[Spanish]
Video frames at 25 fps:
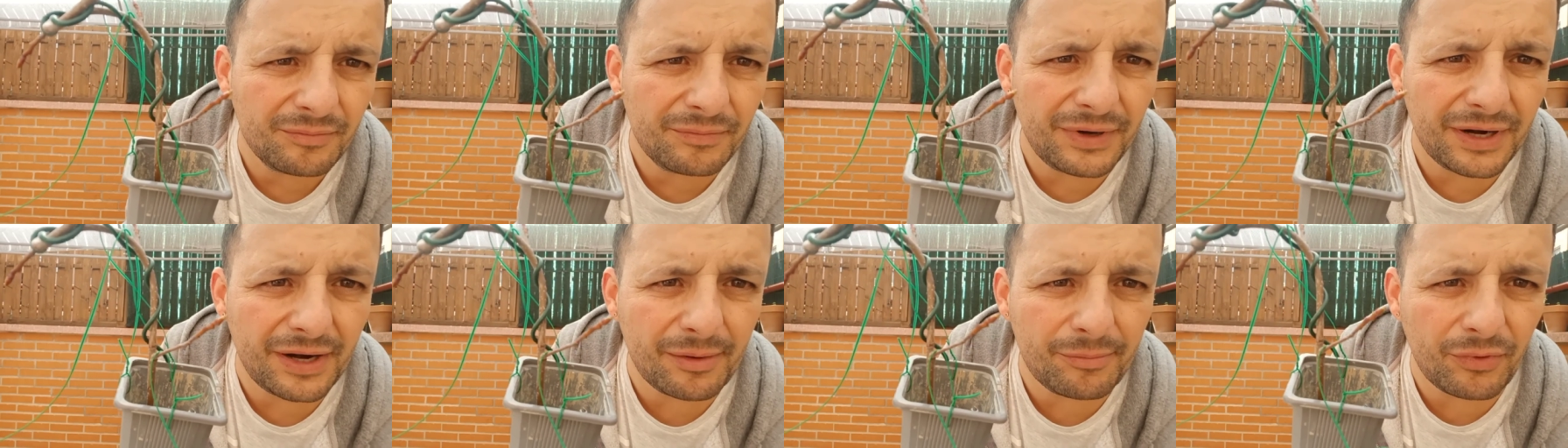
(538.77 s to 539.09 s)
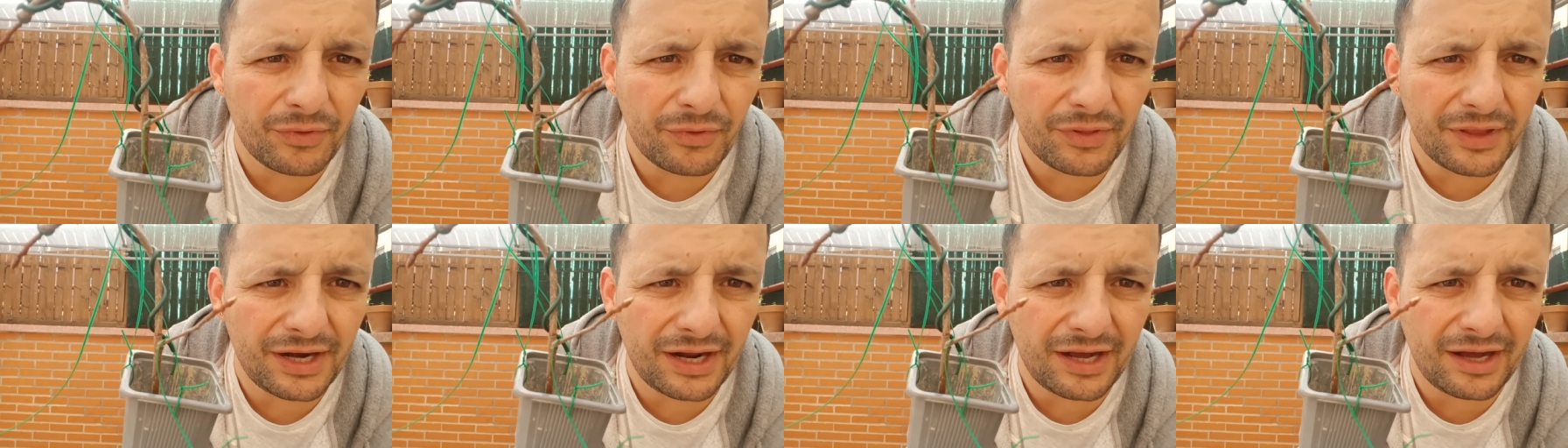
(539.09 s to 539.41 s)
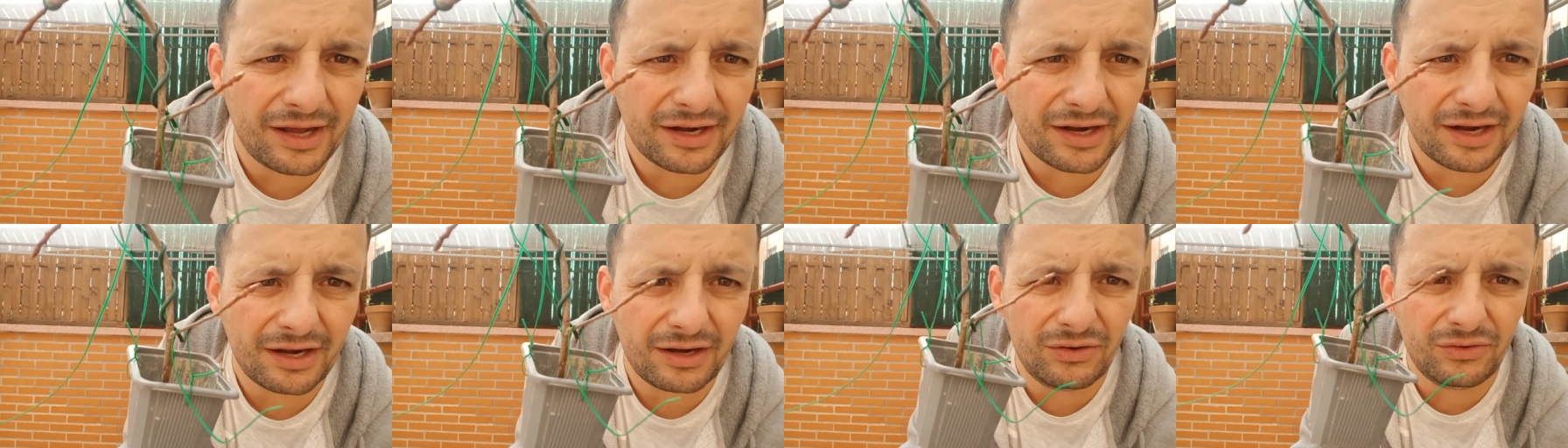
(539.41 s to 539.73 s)
Para poder
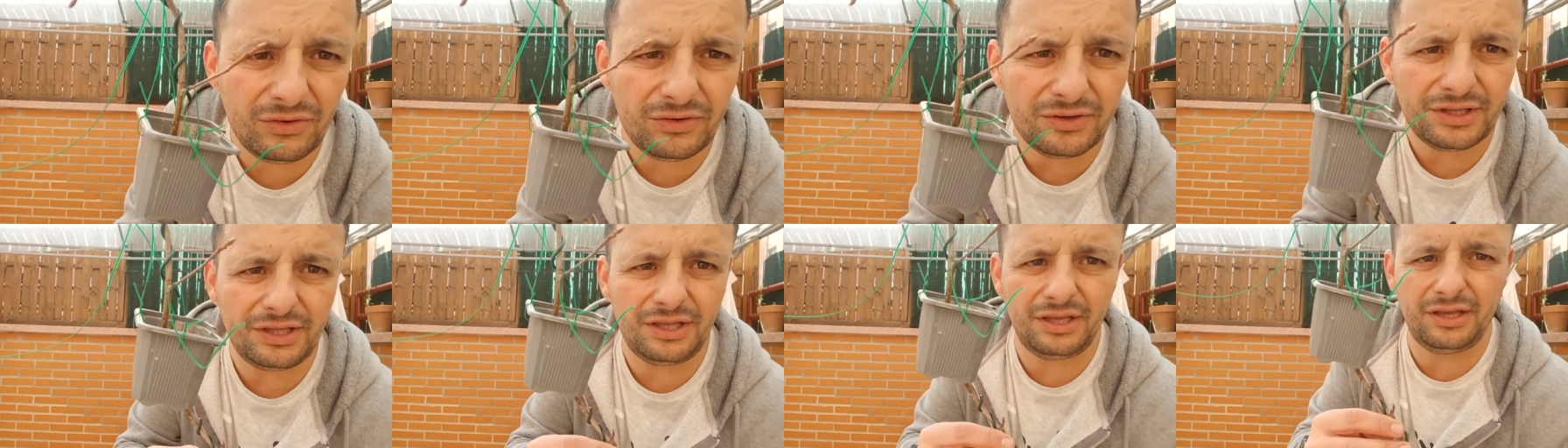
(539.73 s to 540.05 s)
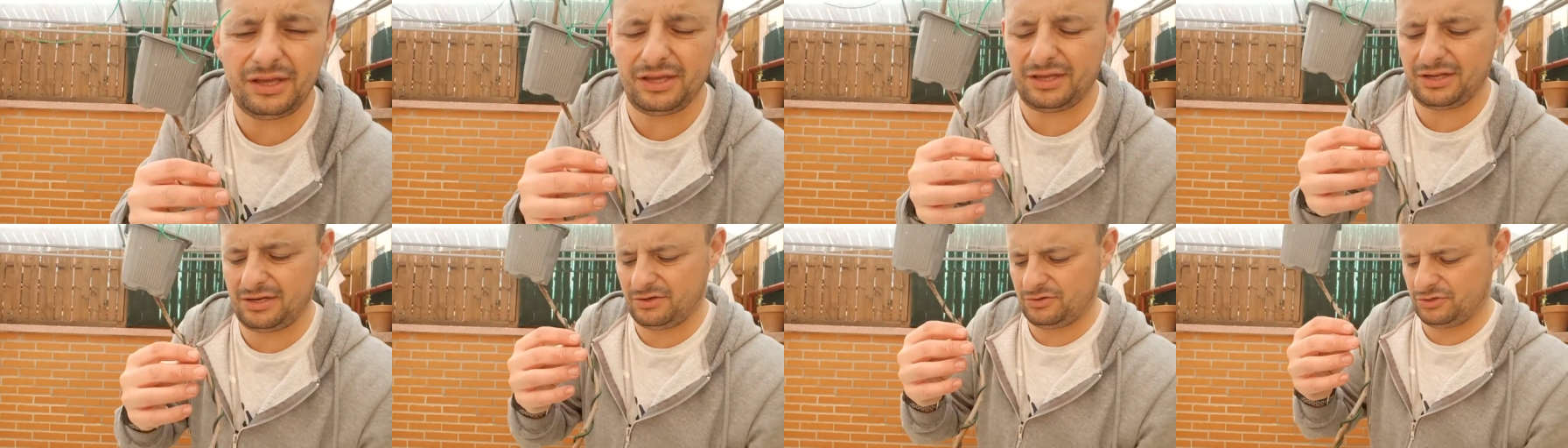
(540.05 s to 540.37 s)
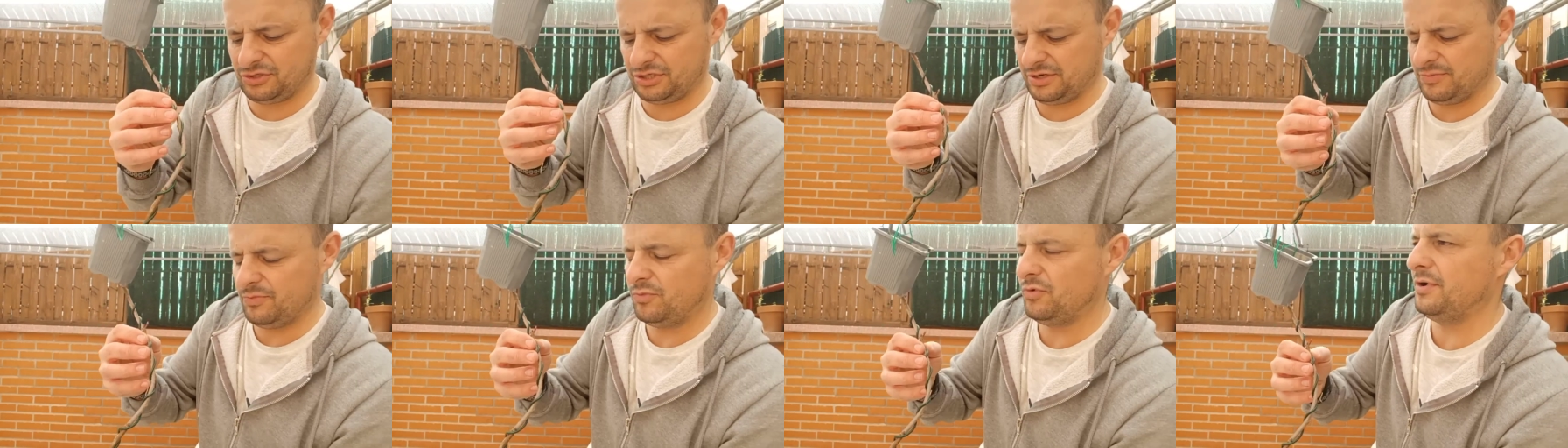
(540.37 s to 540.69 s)
agarrarlo y que no
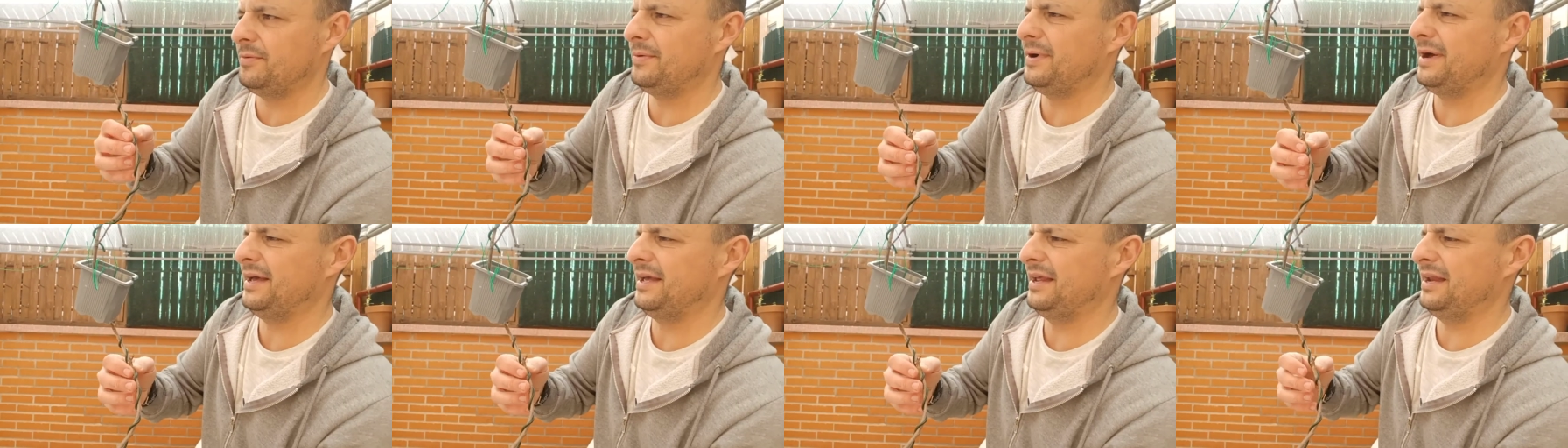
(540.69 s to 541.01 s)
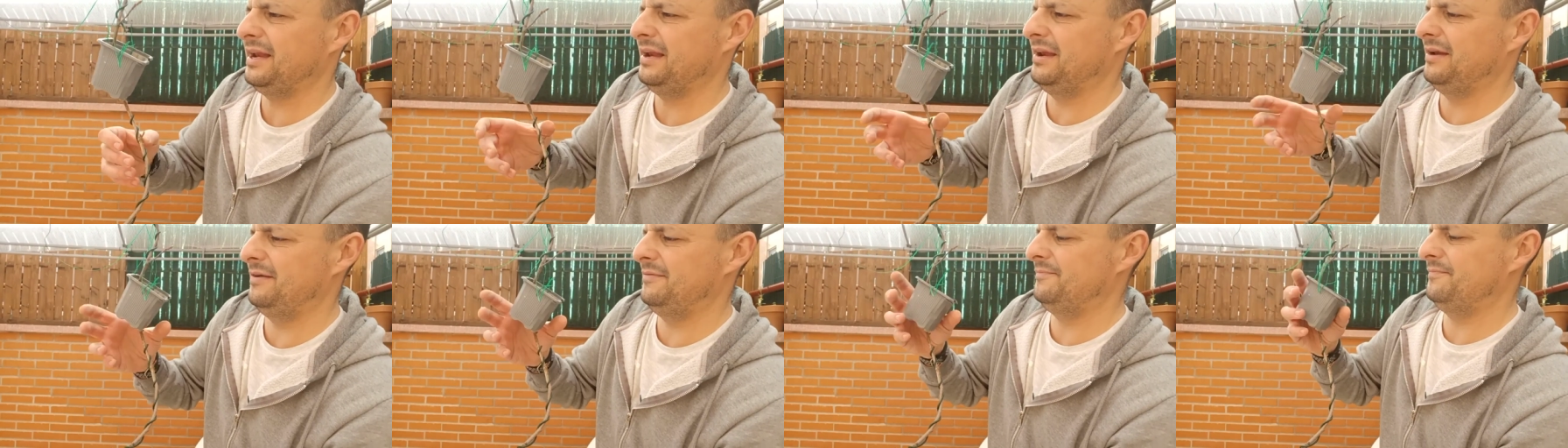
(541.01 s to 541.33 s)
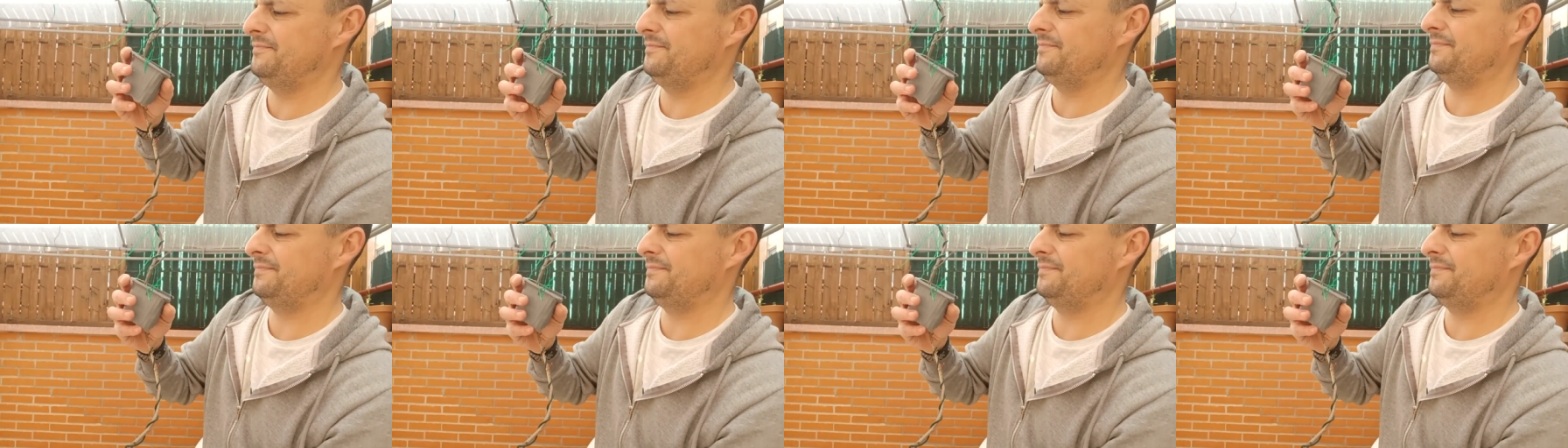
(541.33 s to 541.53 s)
se mueva el,